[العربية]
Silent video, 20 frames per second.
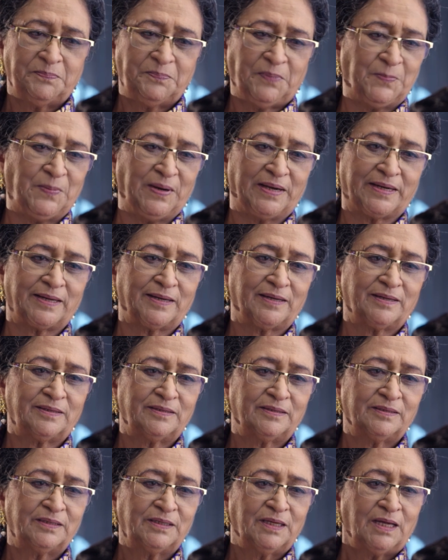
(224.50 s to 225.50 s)
بس ابني
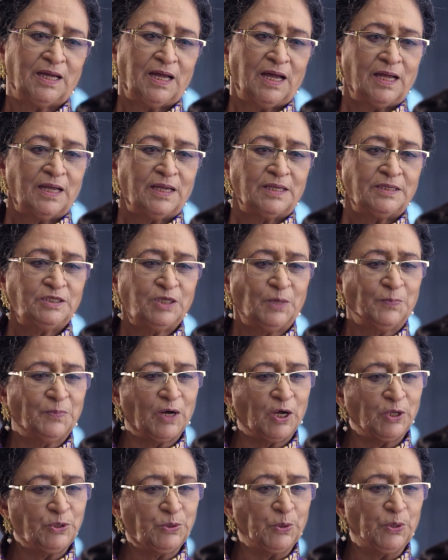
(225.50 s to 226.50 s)

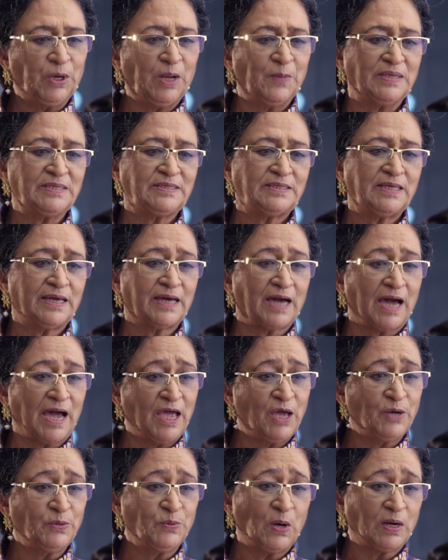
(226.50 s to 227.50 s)
أنت ما لازم تعمل
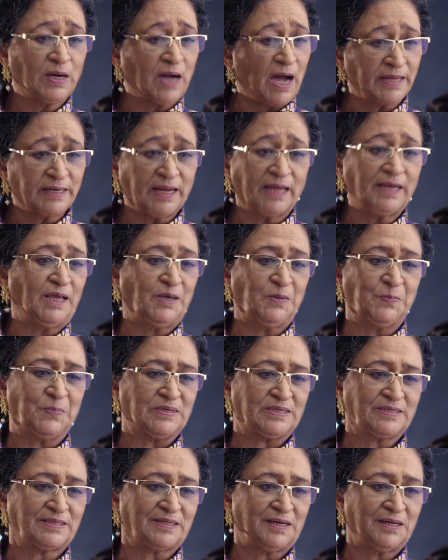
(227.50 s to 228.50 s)
أي شغلة من
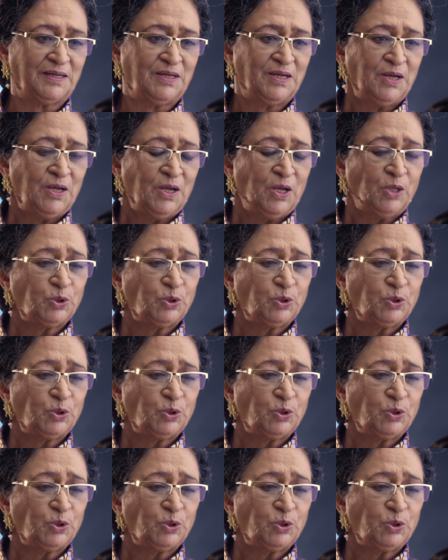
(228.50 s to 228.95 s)
دون نفس